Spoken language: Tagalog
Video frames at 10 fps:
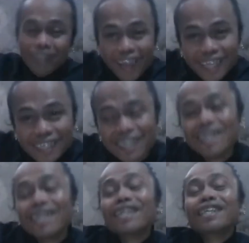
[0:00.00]
guys
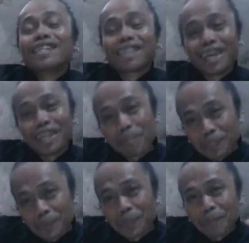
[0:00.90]
sana
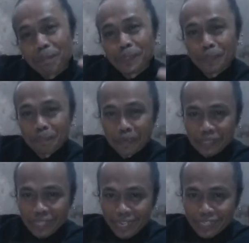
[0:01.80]
patuloy niyo pong
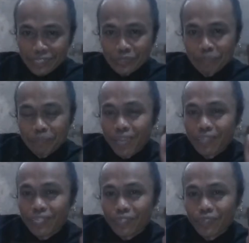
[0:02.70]
suportaran ang YouTube
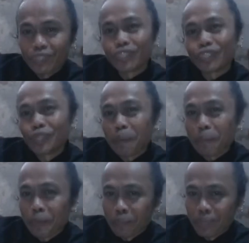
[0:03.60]
channel ko. Search niyo lang
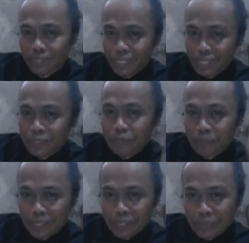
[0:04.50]
po, Maldito
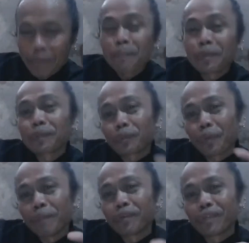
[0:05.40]
Baliw. Yan po yung
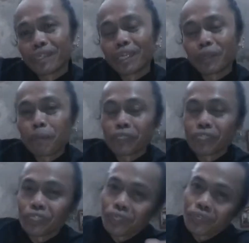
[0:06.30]
12 original
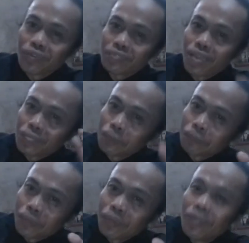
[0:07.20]
composition ko. Ang title
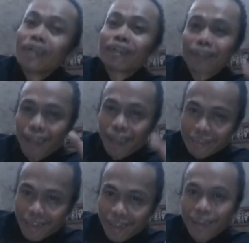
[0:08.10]
po,
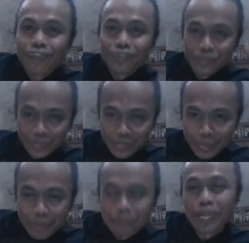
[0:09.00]
Kaya Ko
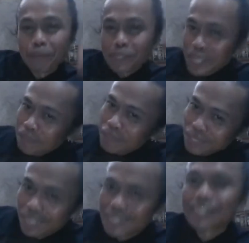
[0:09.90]
To. Maraming salamat
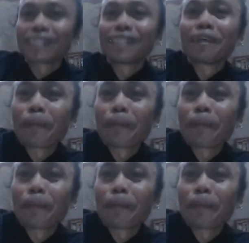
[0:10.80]
guys.